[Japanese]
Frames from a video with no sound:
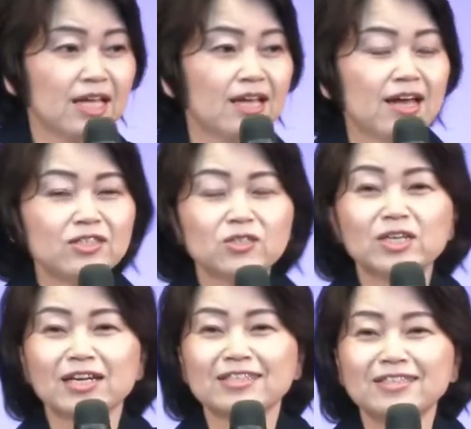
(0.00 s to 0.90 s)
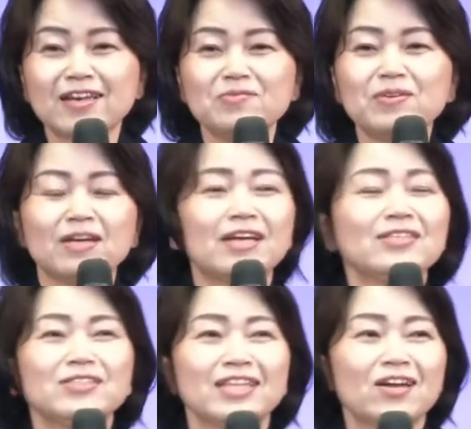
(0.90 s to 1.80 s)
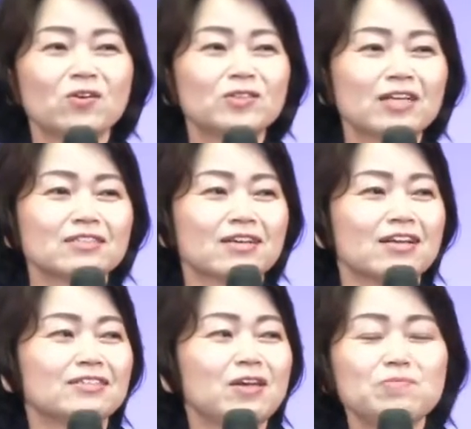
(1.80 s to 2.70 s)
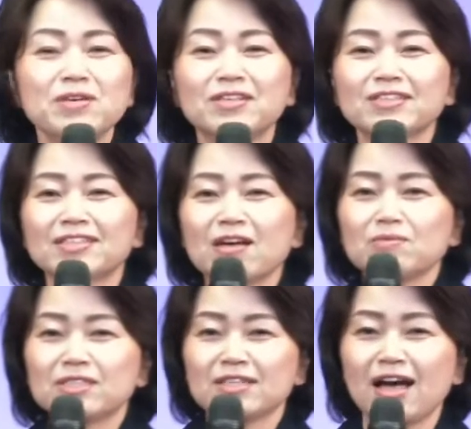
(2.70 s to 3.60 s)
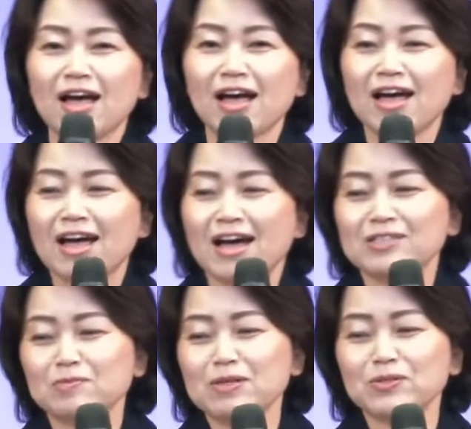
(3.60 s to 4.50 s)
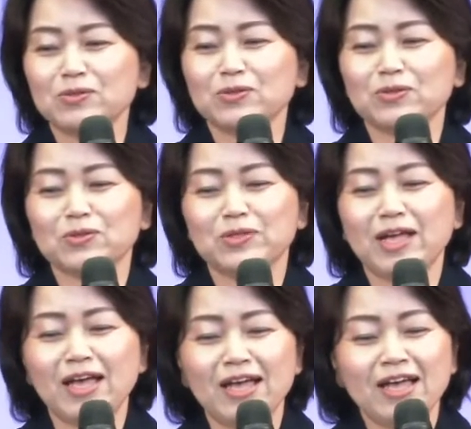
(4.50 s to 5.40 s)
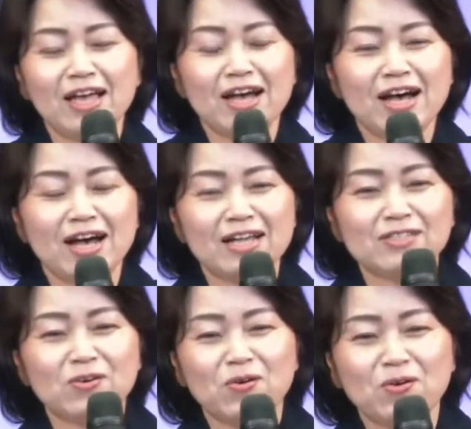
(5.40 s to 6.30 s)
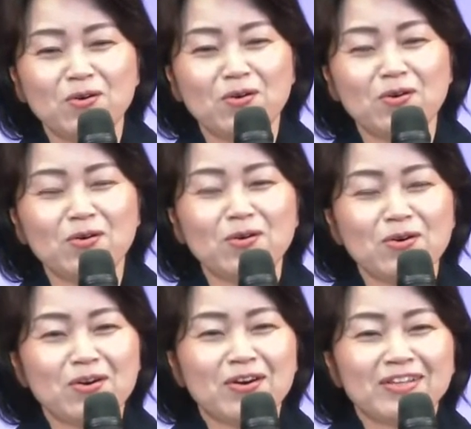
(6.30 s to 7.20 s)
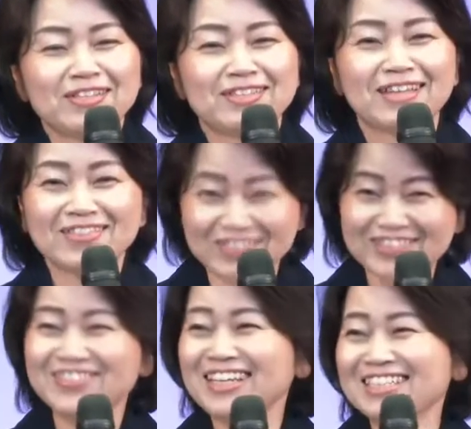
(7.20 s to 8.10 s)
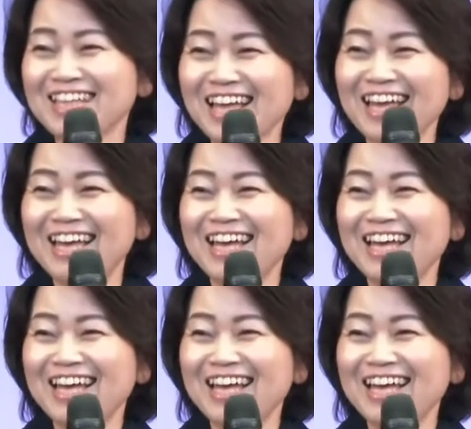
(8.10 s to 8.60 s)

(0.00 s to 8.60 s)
来週から、J、来週じゃない、6月から J ミックスサービスが始まるということで、あの楽しみですね。